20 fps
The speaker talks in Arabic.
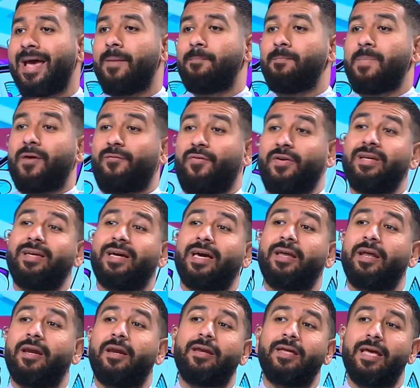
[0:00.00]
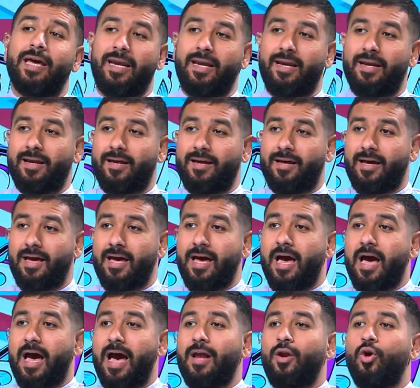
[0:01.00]
مع فريق غير الريال
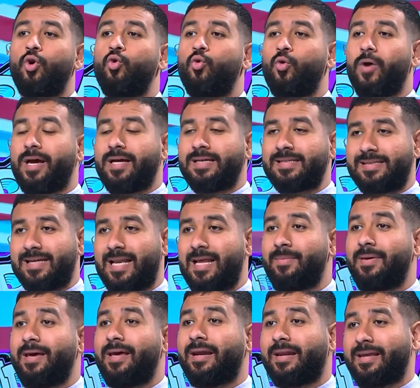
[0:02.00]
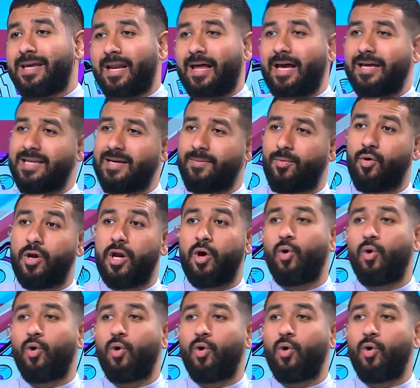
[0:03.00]
صحيح هل هو الزلمه الريال خدمه ولا